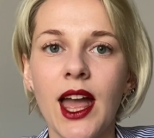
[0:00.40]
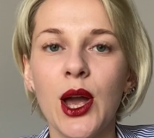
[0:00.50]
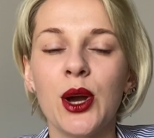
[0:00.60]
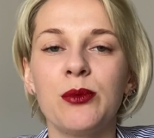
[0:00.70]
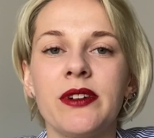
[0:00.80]

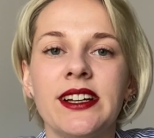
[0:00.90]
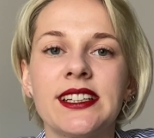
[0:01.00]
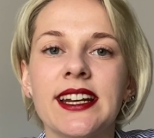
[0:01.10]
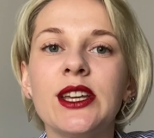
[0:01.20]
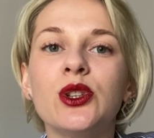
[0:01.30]
Привет,
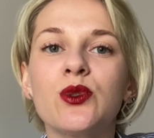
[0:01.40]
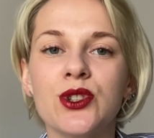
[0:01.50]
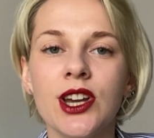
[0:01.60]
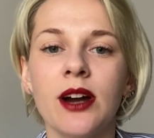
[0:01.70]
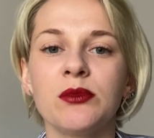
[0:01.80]
дорогие
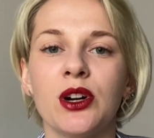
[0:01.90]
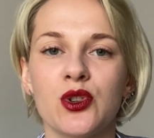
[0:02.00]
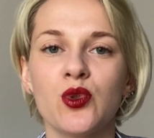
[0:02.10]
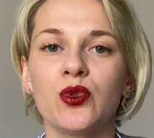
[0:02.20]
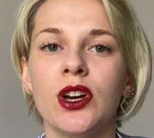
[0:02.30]
друзья!
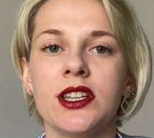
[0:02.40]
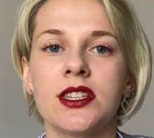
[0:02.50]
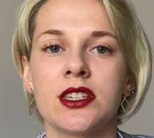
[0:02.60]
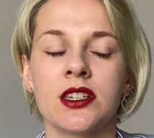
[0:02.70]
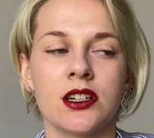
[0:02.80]
Хочу
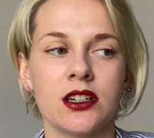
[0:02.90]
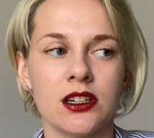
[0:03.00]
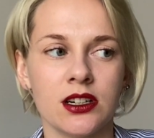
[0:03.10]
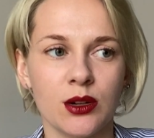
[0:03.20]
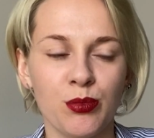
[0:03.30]
дать
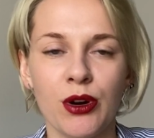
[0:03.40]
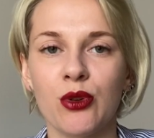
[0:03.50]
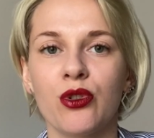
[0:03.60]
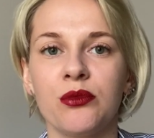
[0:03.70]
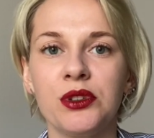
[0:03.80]
а, пару
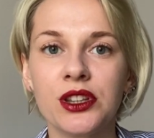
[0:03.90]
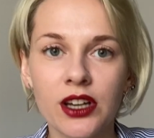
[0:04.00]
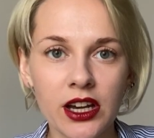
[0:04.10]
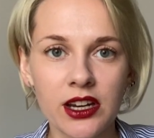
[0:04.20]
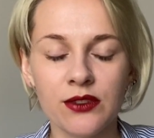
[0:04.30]

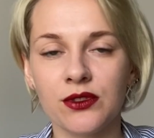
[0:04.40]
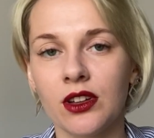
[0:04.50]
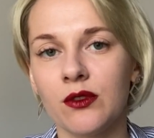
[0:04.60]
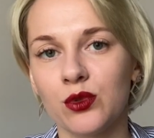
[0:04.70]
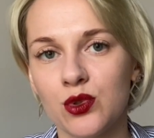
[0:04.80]
комментариев
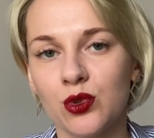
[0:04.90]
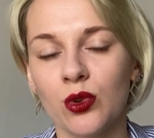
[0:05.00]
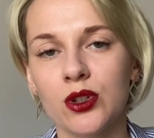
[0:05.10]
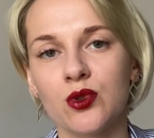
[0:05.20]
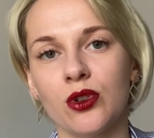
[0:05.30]
на вот
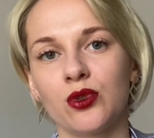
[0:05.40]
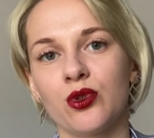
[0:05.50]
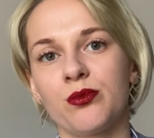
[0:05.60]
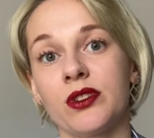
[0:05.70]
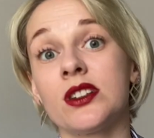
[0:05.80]
ситуацию, которая
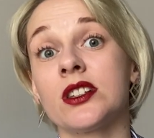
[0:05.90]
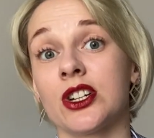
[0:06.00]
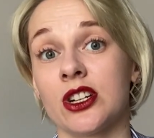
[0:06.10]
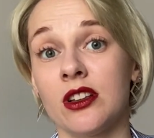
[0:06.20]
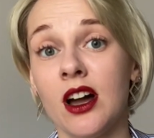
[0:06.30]

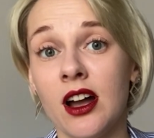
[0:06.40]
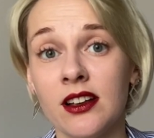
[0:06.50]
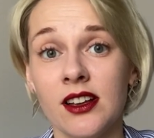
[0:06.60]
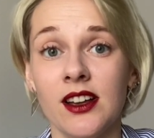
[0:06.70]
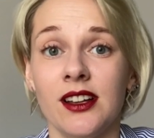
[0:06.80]
произошла,
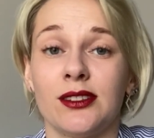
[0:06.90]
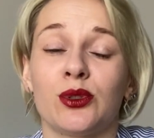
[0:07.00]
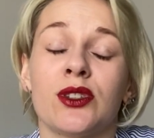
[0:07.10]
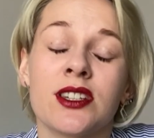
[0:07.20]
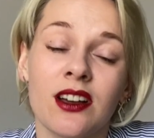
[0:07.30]
на
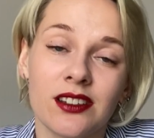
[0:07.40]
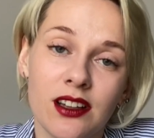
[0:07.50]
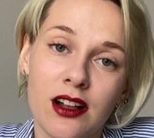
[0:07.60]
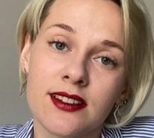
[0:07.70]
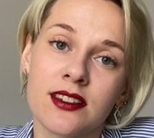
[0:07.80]
этот
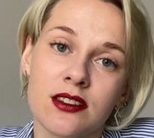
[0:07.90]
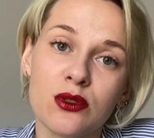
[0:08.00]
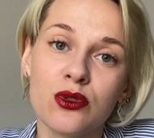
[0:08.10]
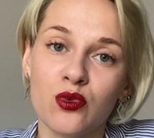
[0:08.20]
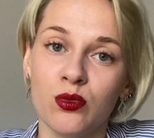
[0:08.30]
скандал с
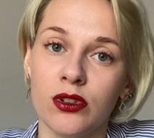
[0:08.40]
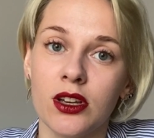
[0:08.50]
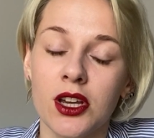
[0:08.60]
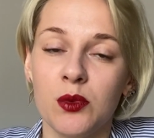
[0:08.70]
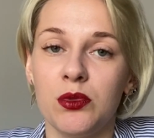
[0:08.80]
Эдзюбой.
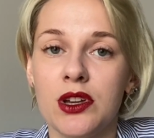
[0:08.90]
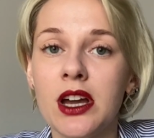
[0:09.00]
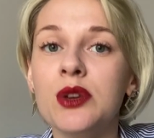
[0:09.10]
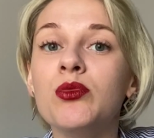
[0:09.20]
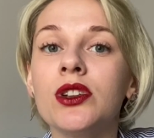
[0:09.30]
Меня
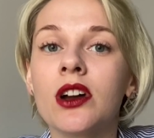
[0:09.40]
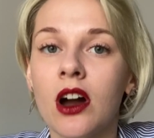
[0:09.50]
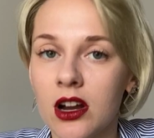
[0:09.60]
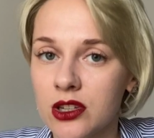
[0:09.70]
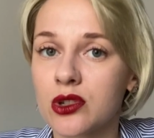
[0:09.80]
именно
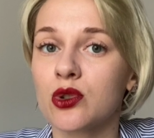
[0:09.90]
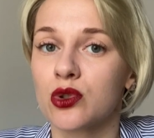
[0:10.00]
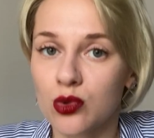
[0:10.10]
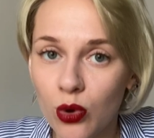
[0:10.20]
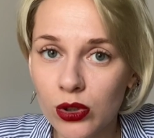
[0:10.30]
как
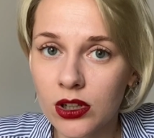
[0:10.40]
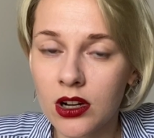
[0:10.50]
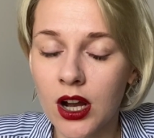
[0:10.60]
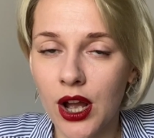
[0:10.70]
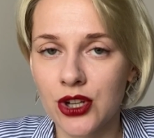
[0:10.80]

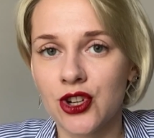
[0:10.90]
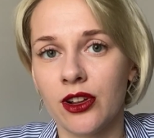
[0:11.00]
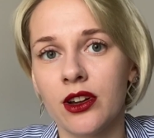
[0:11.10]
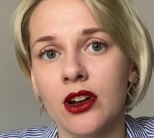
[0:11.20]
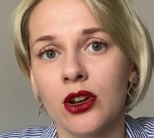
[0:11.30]
сексолога, как
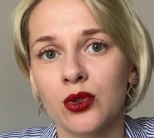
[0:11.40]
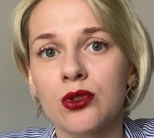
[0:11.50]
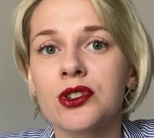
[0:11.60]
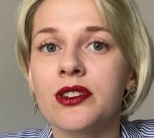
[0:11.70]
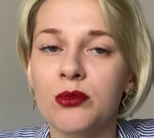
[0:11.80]
человека,
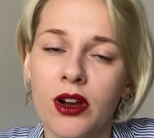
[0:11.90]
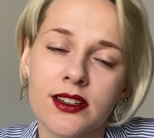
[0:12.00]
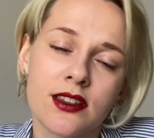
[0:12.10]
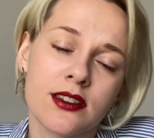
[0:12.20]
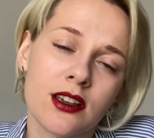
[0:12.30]
который
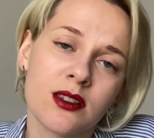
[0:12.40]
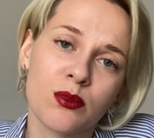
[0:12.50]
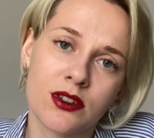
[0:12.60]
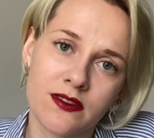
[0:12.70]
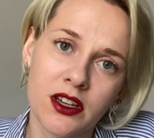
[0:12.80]
занимается
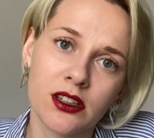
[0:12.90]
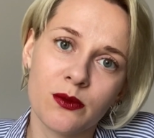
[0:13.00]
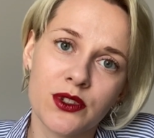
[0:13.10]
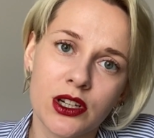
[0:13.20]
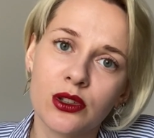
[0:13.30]
секс-просветом,
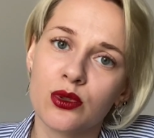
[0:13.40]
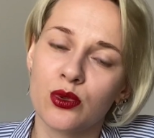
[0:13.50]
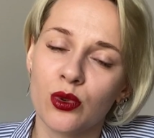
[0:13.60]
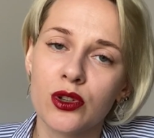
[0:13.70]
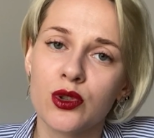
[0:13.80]
вся эта
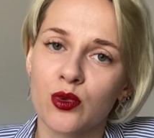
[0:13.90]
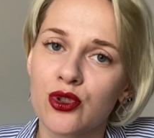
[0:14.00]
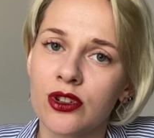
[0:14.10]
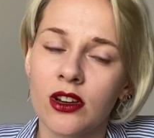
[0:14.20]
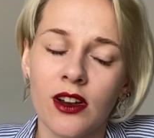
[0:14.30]
ситуация очень